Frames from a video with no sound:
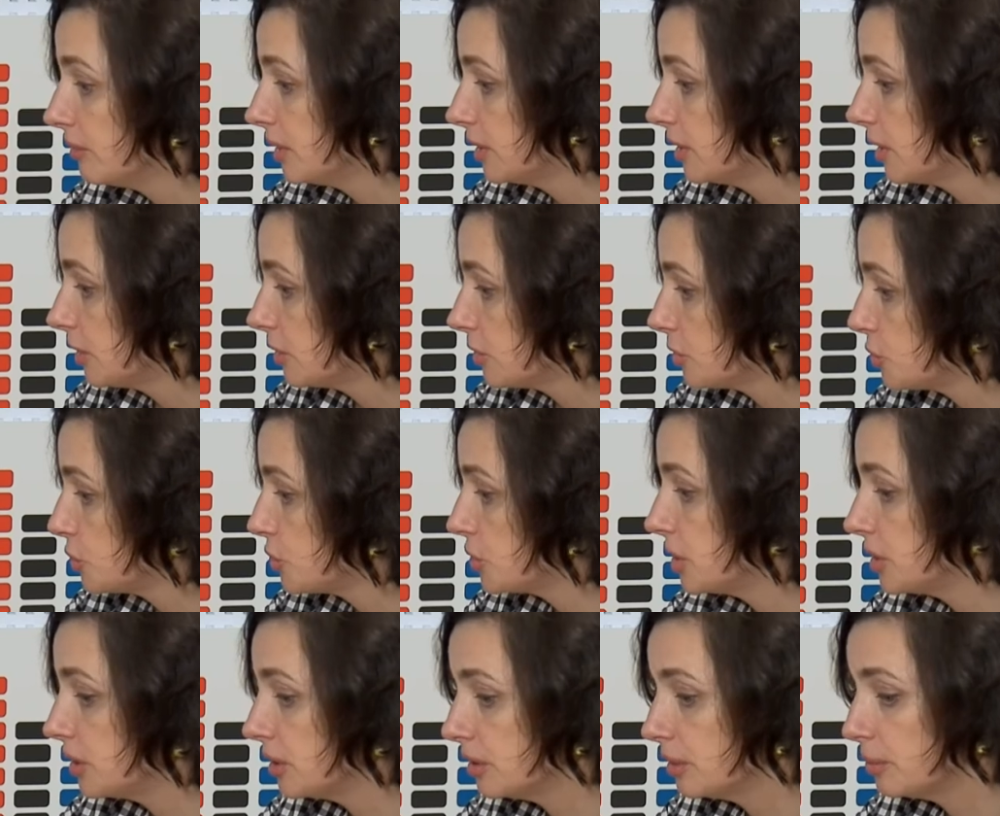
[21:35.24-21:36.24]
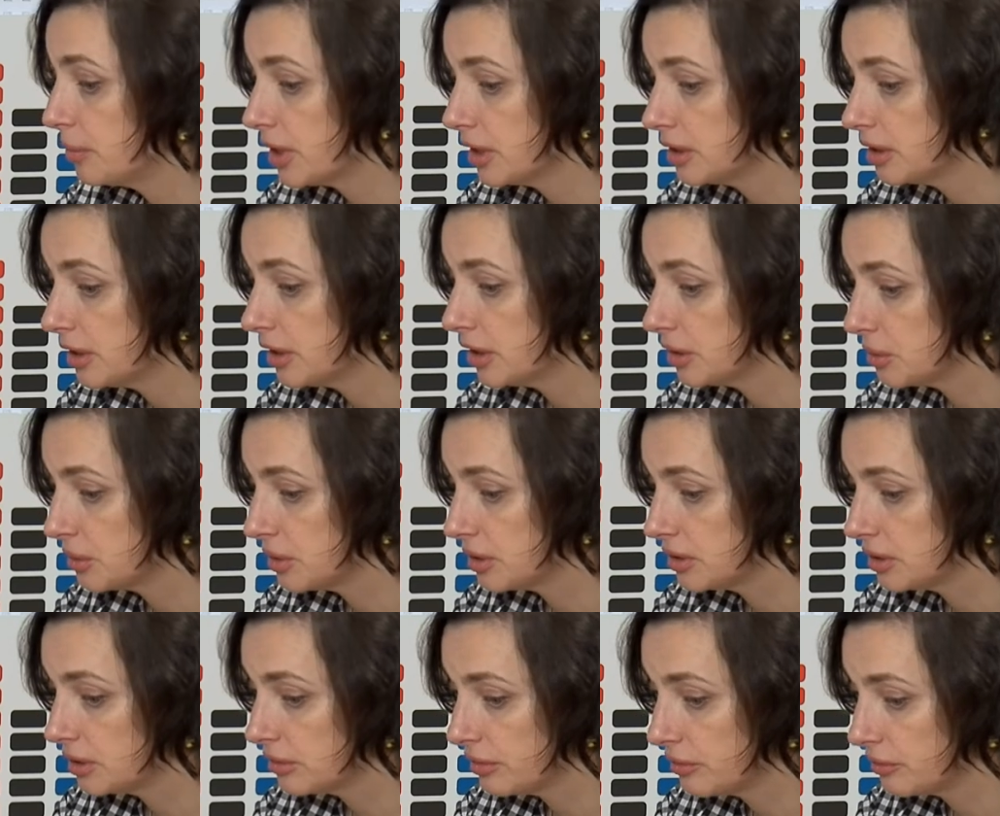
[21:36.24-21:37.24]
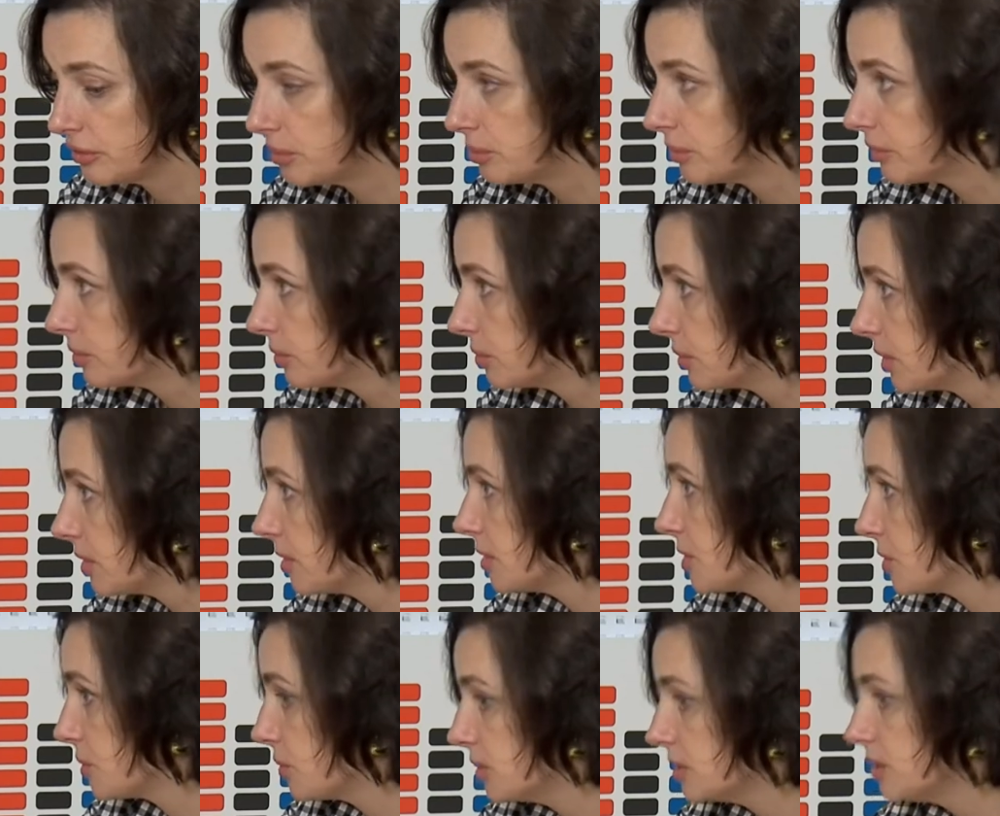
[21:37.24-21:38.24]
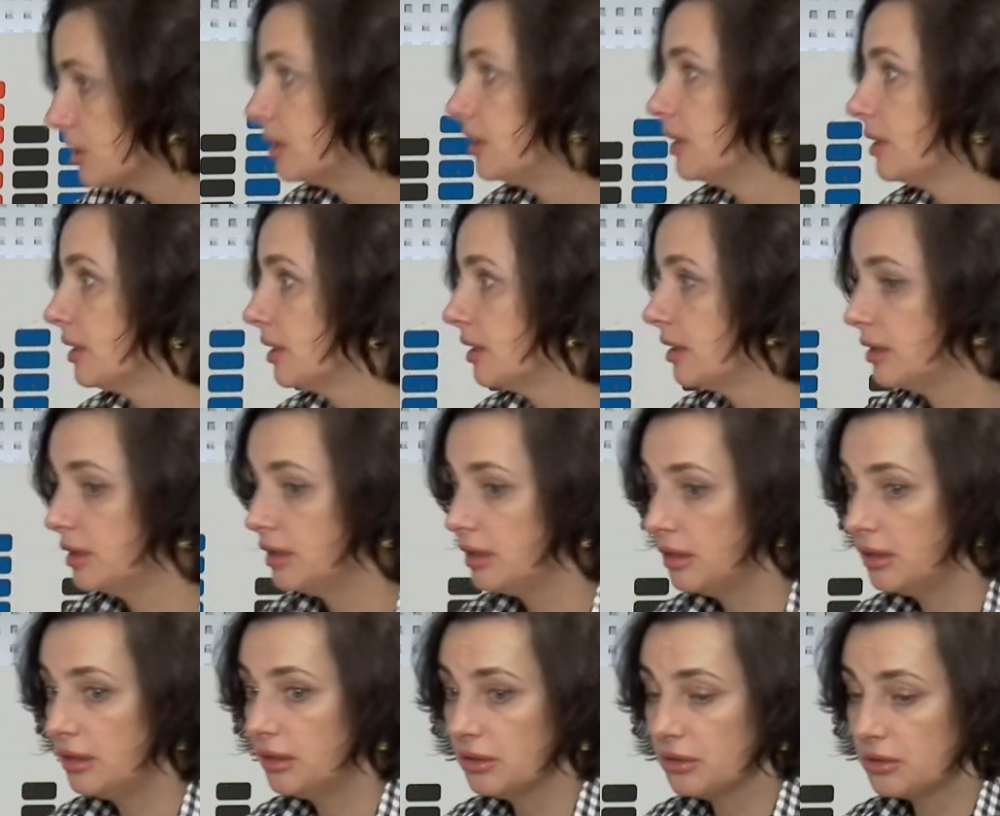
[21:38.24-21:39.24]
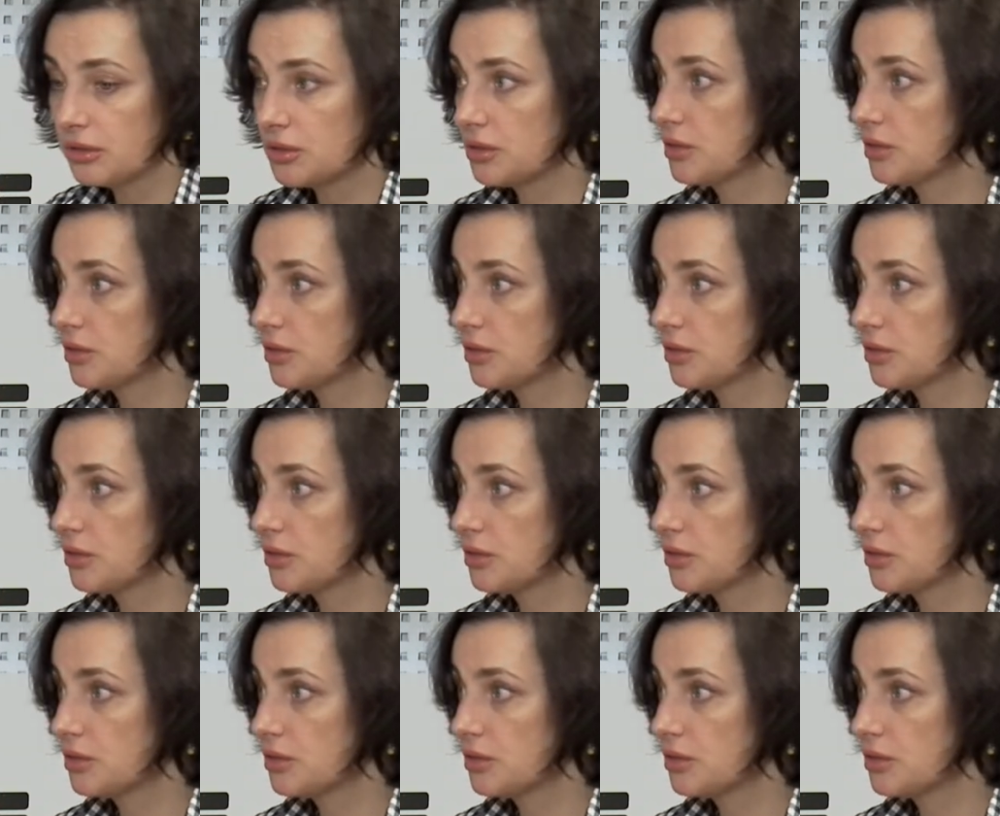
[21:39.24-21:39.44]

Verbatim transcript: это ощущение доброты, которое от этого фильма да. исходит, да. И... Когда не